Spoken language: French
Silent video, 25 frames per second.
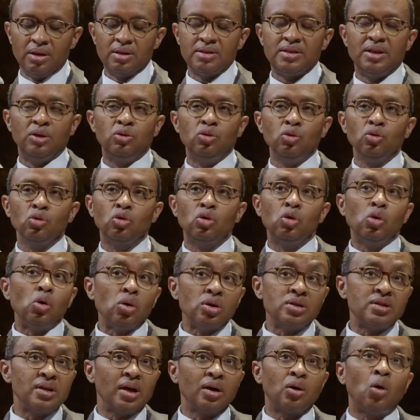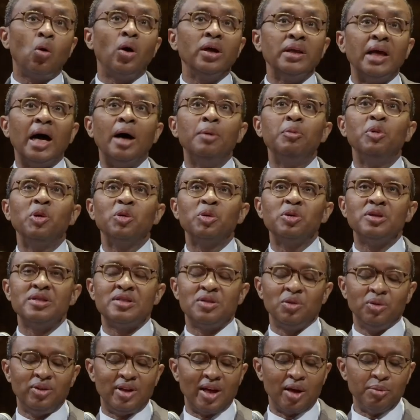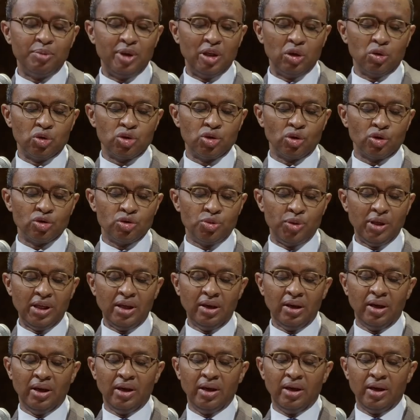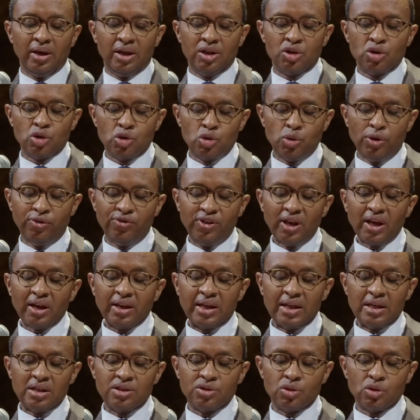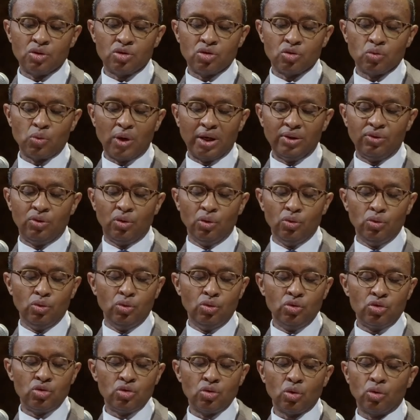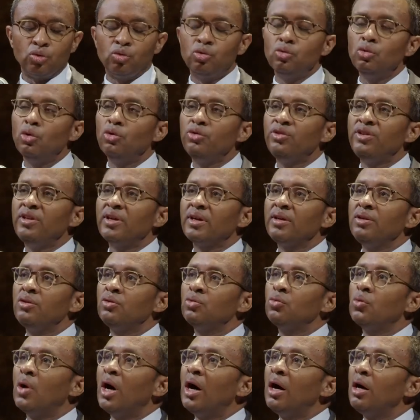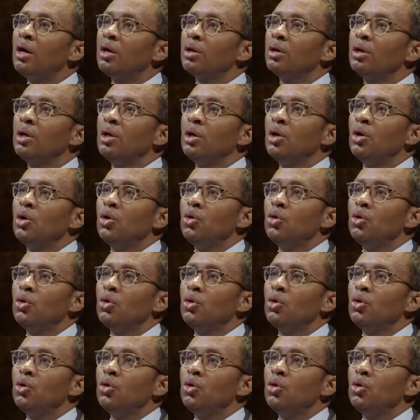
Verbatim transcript: C'est une course incroyable qui se termine aujourd'hui et je suis fier qu'elle se soit tenue sur tout le territoire,